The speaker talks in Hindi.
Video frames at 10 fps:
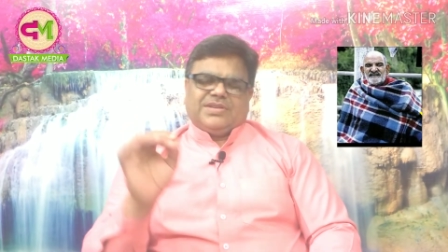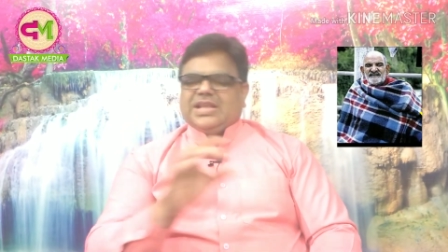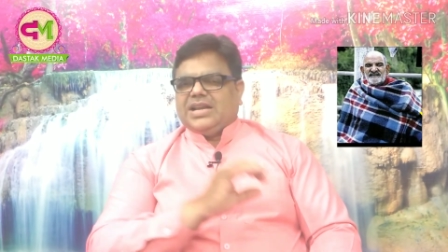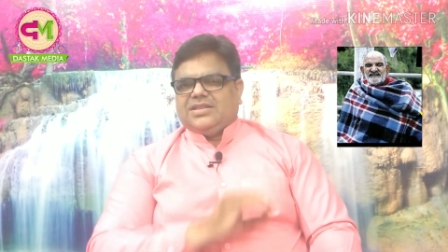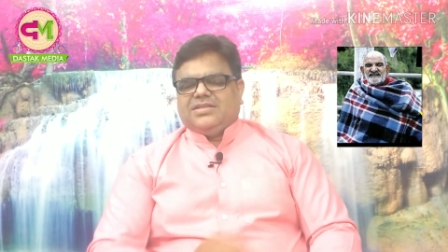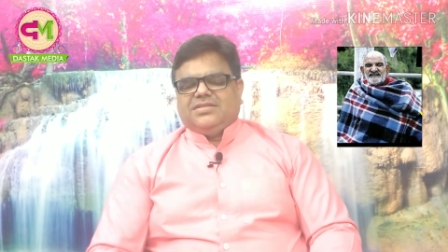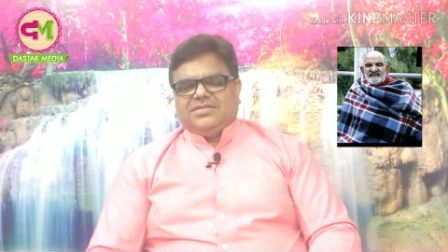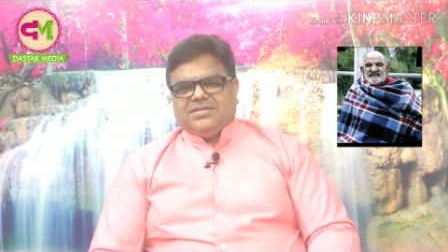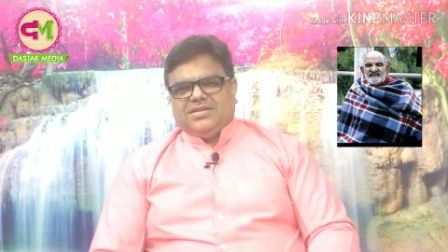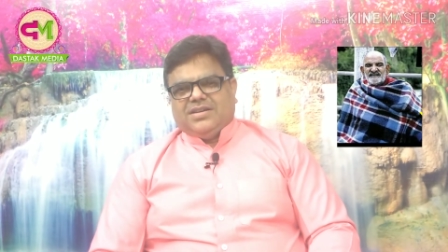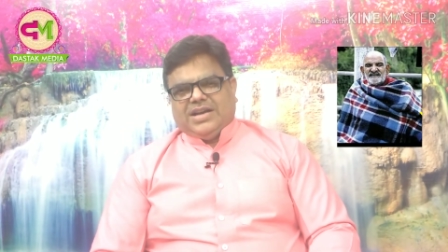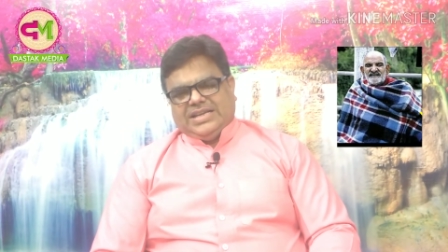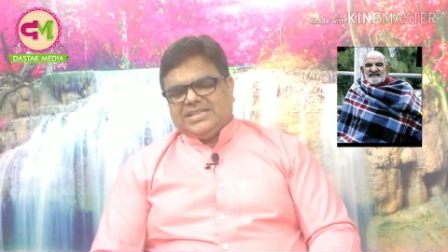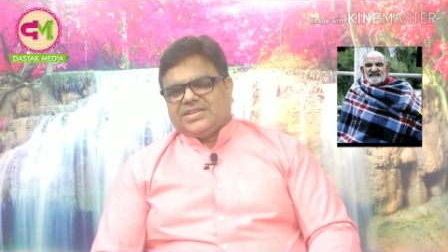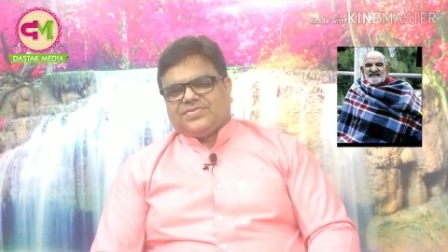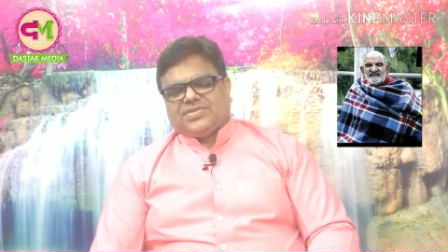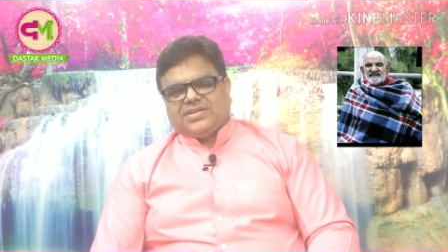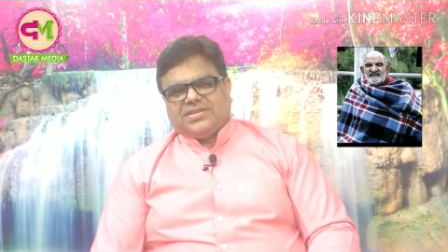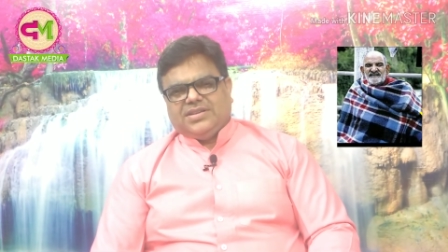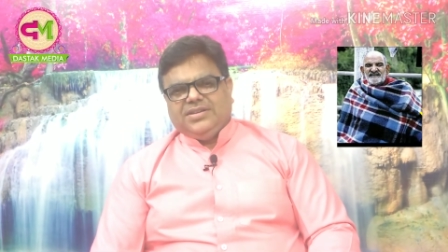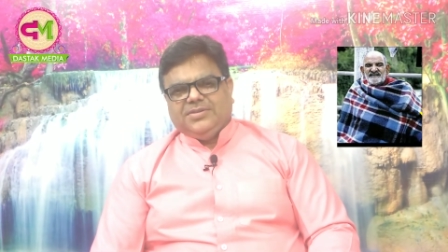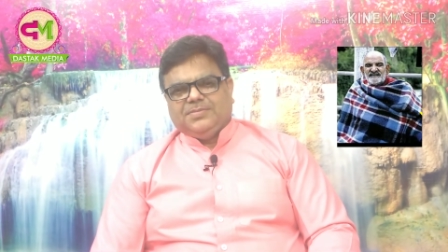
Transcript: सदानंद आई अफसर थे